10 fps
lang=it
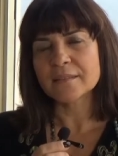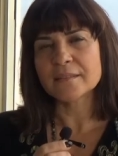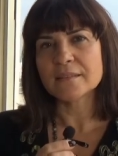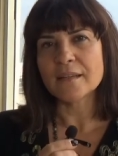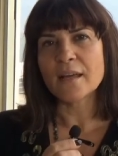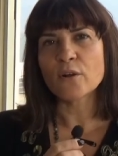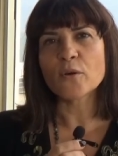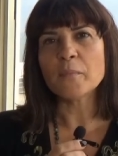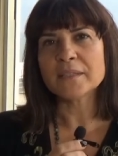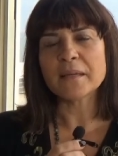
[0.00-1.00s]
eh, ero
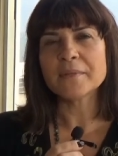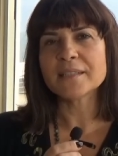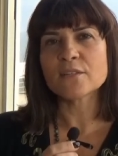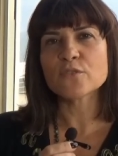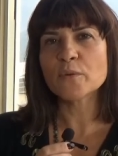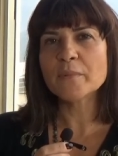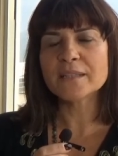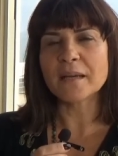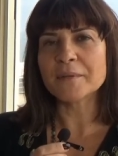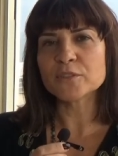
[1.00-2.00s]
completamente
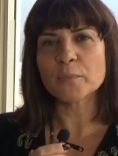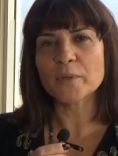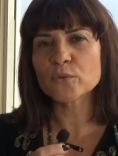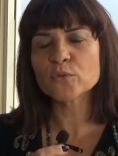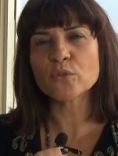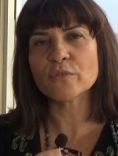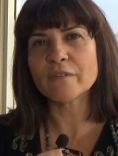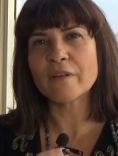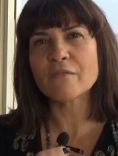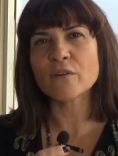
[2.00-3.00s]
assorbita, ma soprattutto
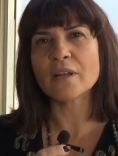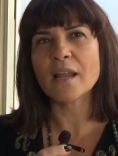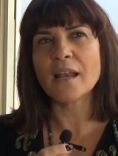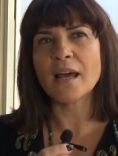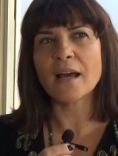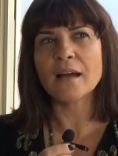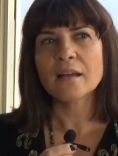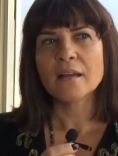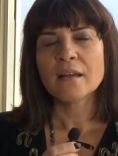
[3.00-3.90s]
vivevo nella,